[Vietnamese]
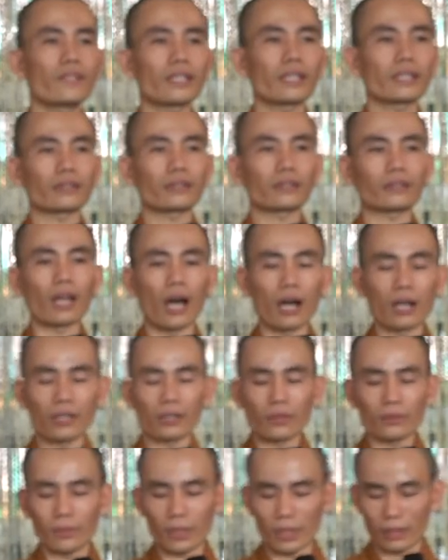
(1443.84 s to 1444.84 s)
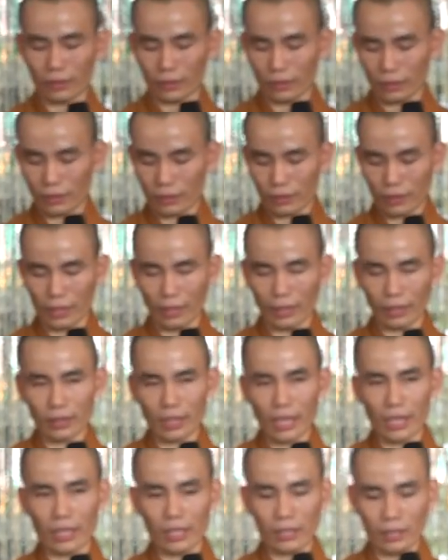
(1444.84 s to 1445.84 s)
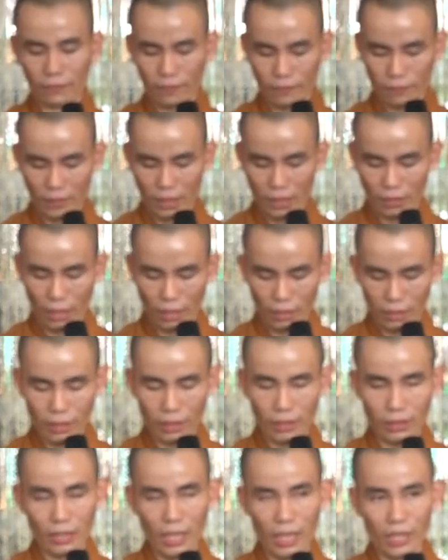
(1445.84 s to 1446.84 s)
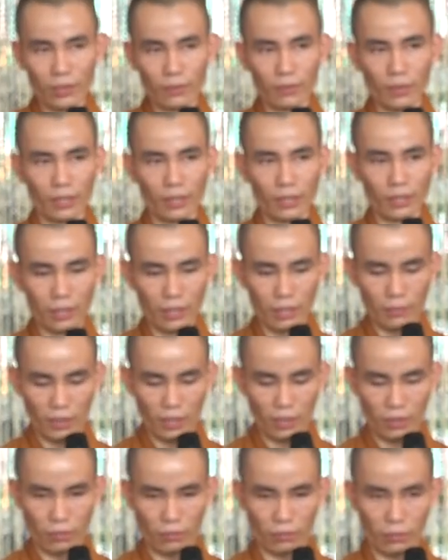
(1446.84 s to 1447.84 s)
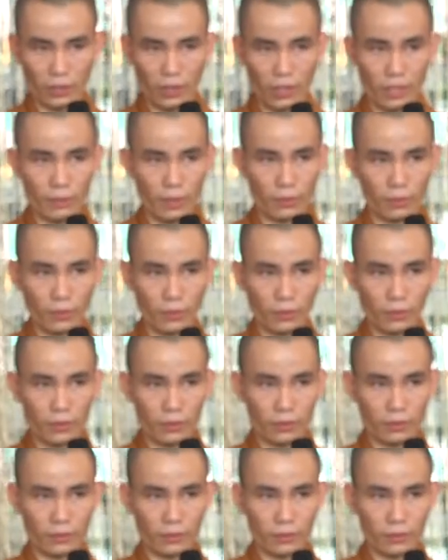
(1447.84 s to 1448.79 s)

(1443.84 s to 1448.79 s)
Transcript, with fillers: với cái thân của mình, thì cái tay, mình tỉnh với cái tay của mình thì mình dùng theo ý mình muốn.